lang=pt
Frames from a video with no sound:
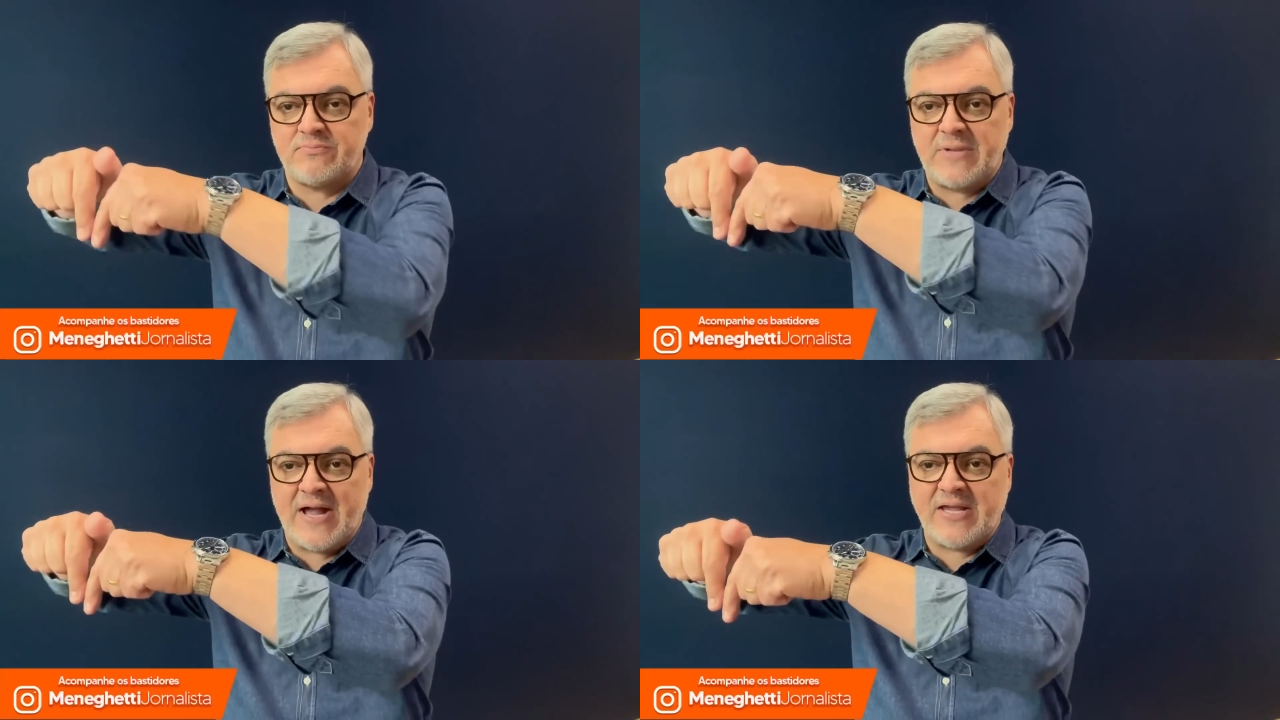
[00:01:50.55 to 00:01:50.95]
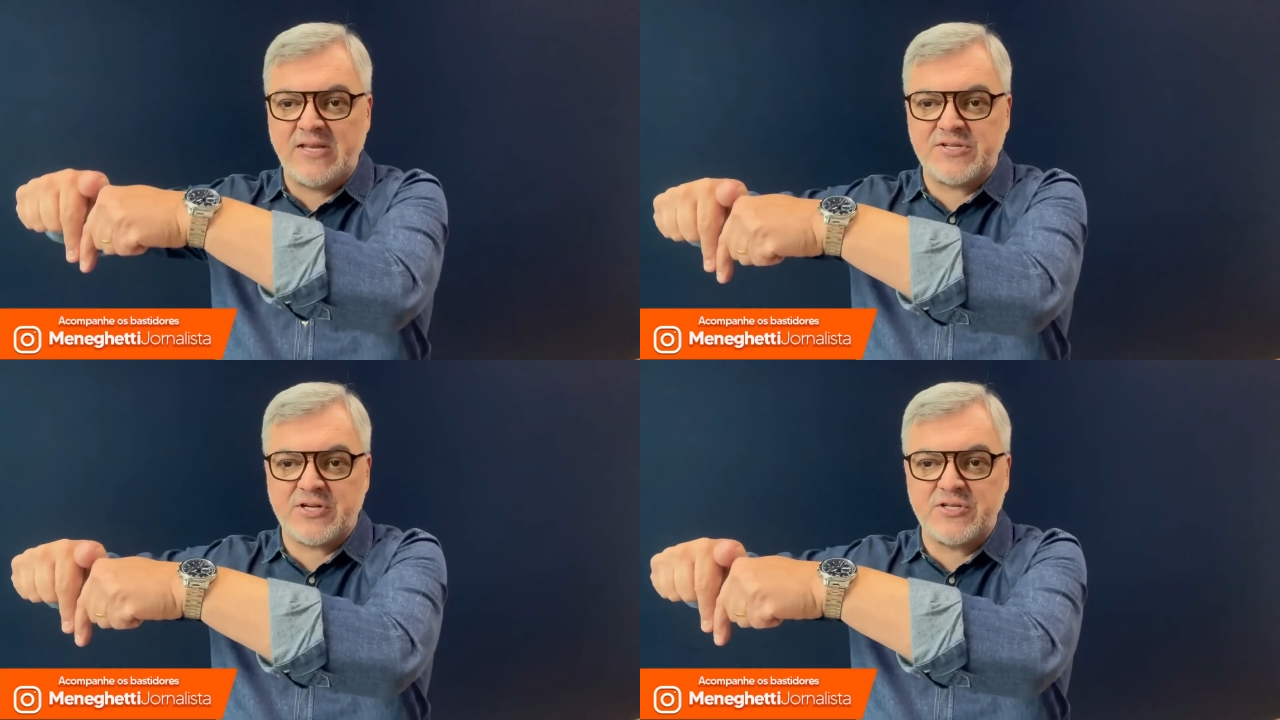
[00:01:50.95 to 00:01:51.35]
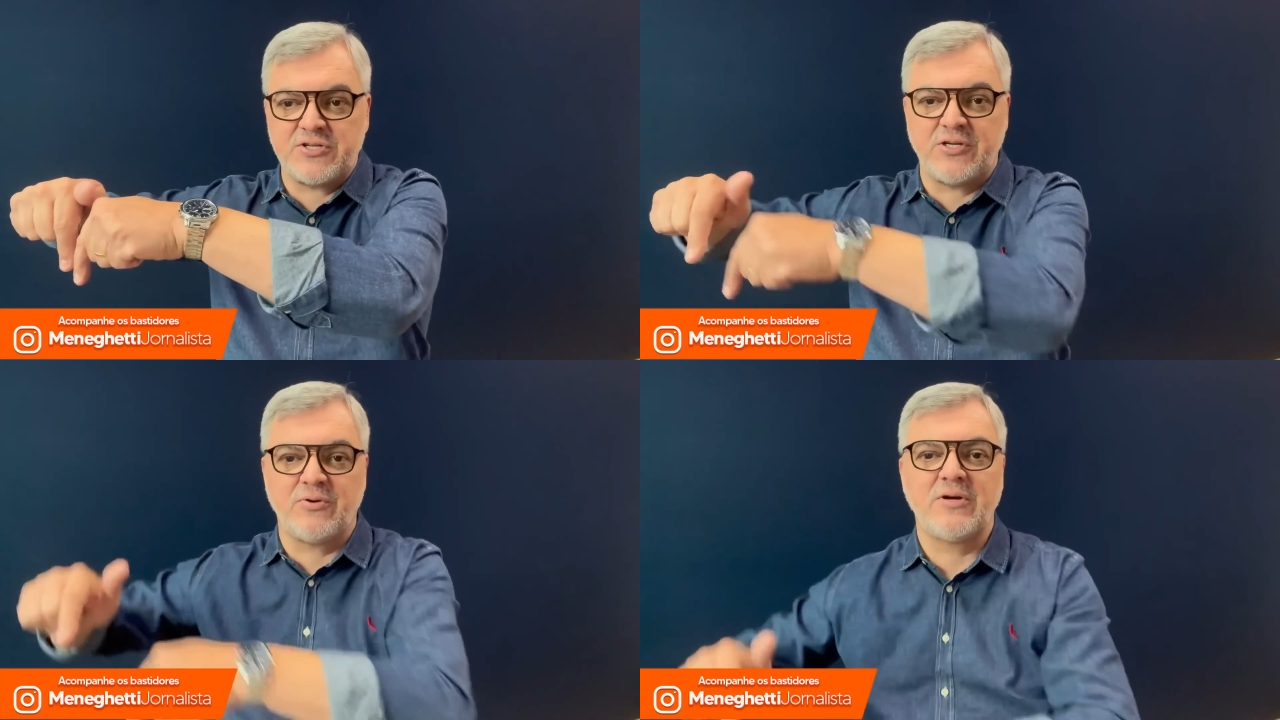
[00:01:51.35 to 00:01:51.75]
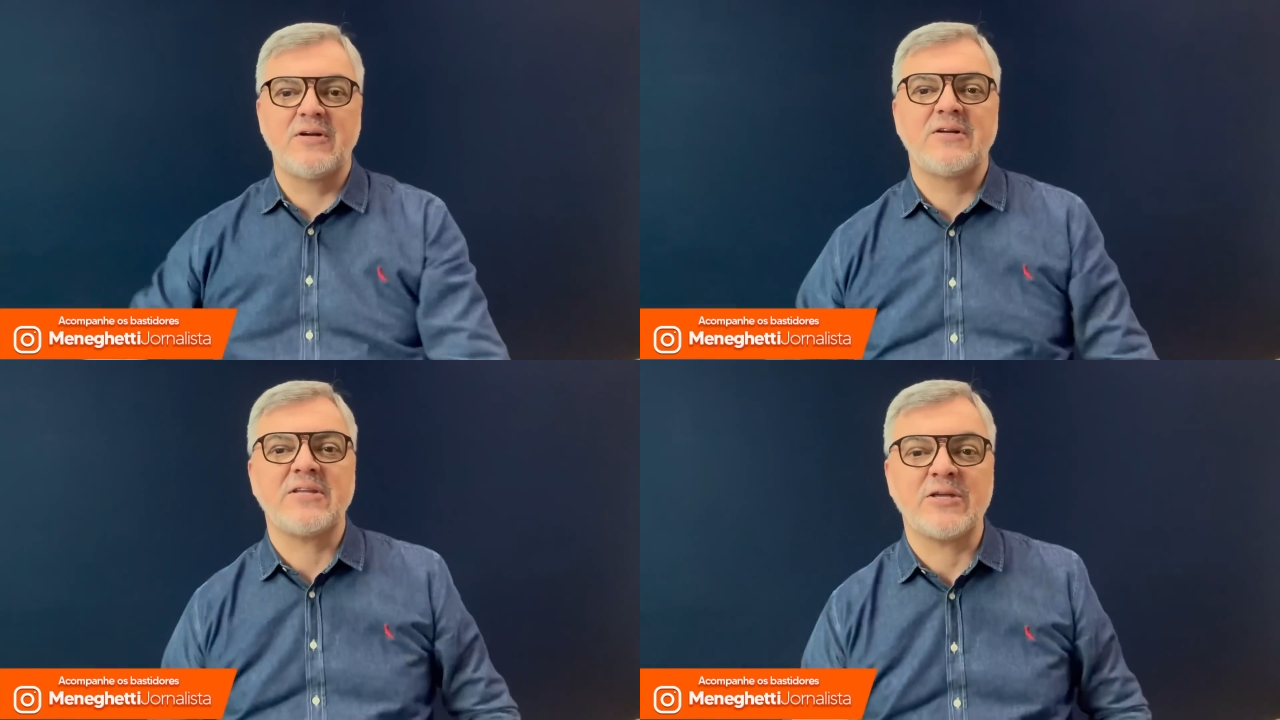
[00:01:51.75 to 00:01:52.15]
Aqui neste cantinho
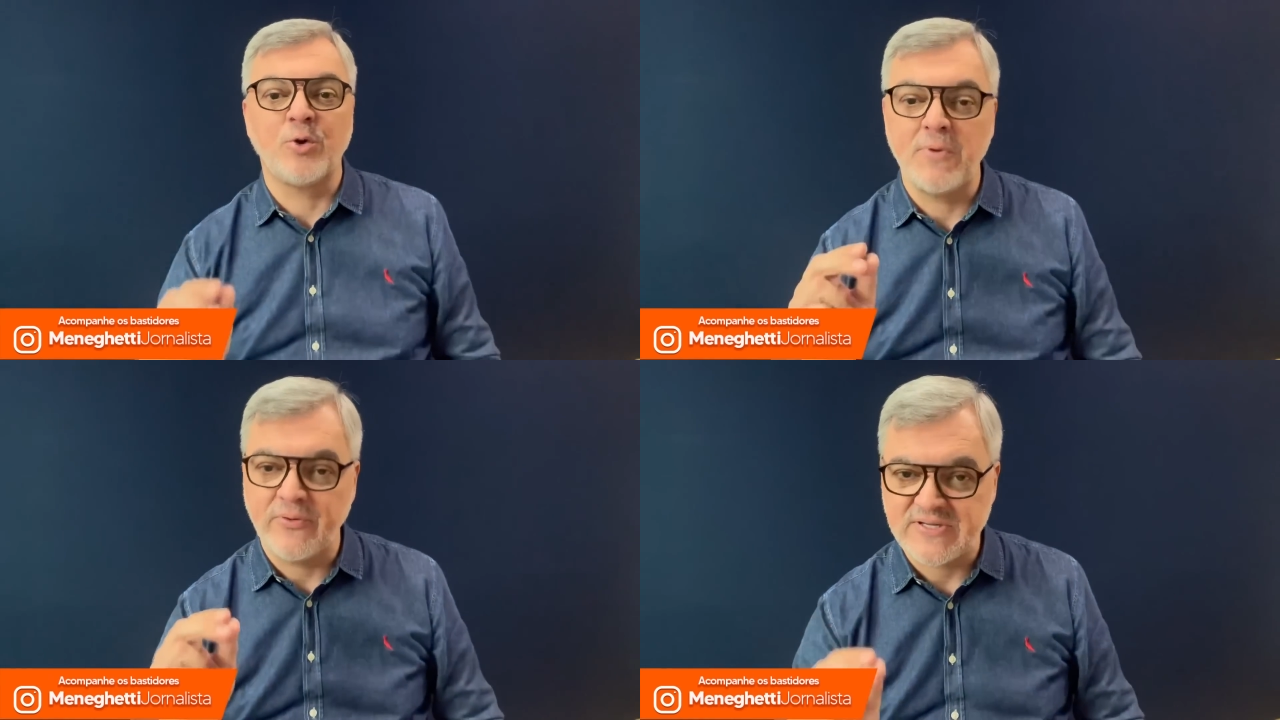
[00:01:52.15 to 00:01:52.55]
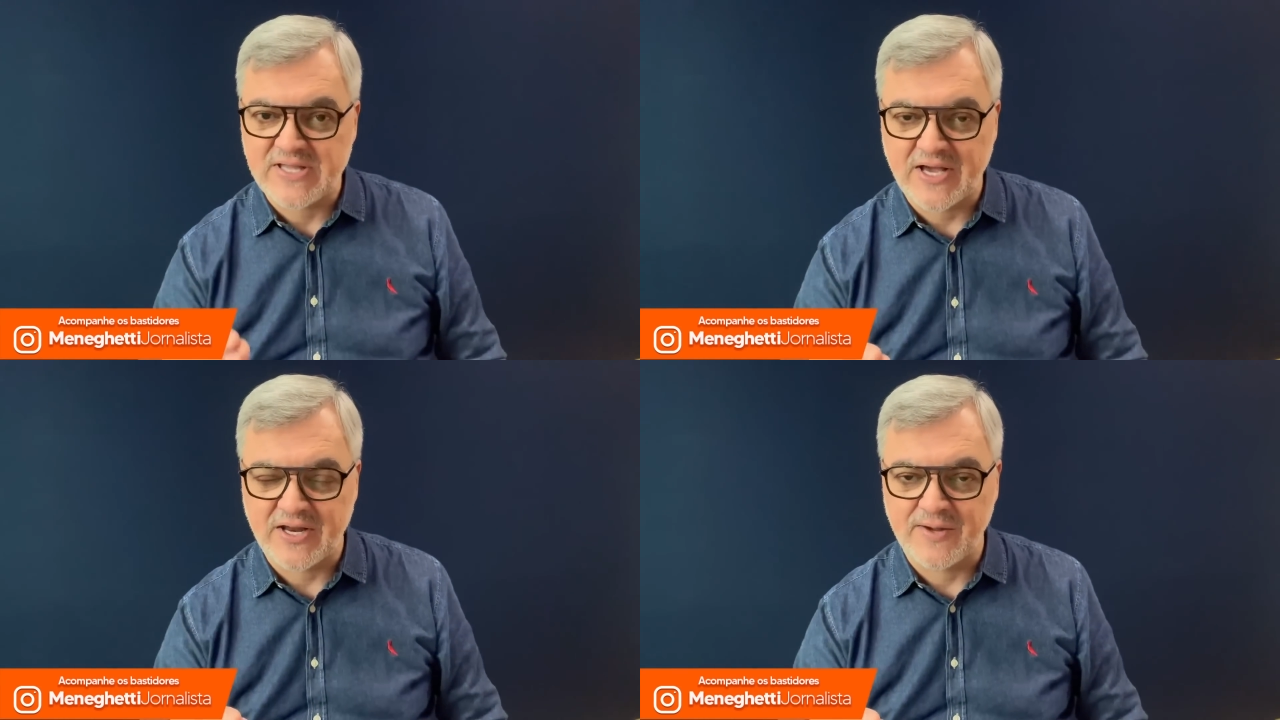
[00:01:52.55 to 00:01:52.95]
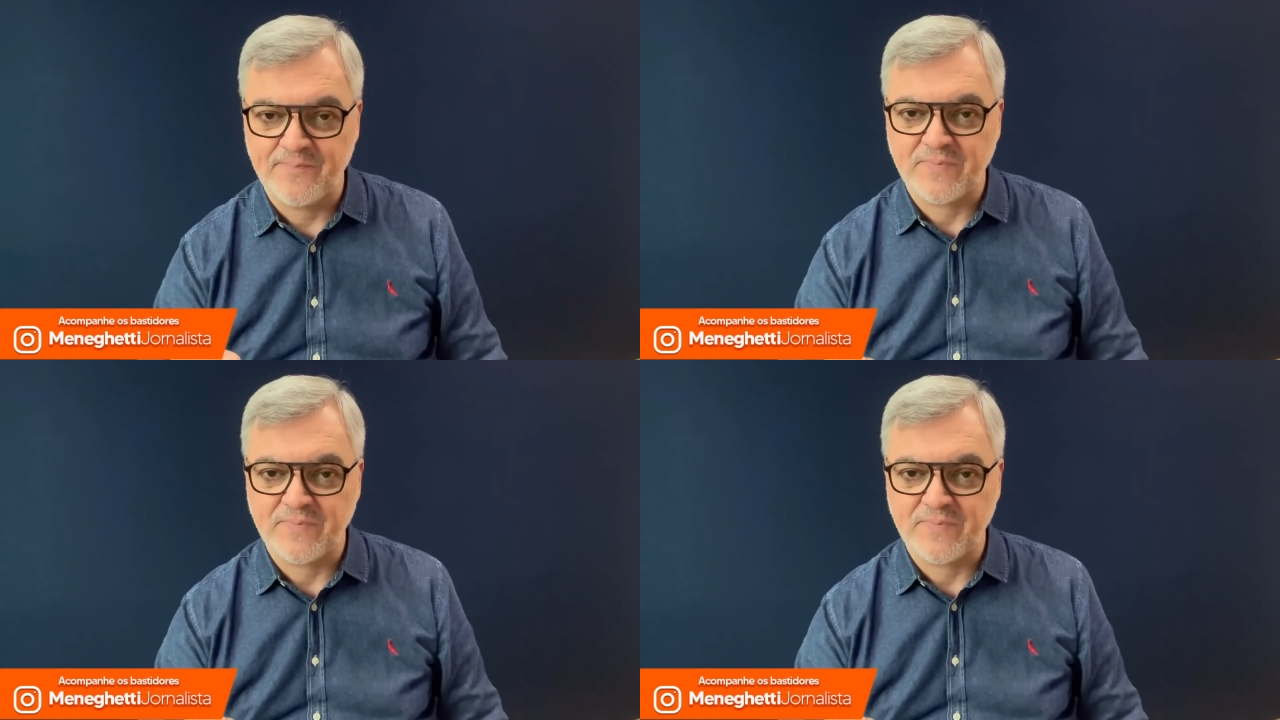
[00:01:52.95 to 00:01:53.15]
tá aqui o meu Instagram,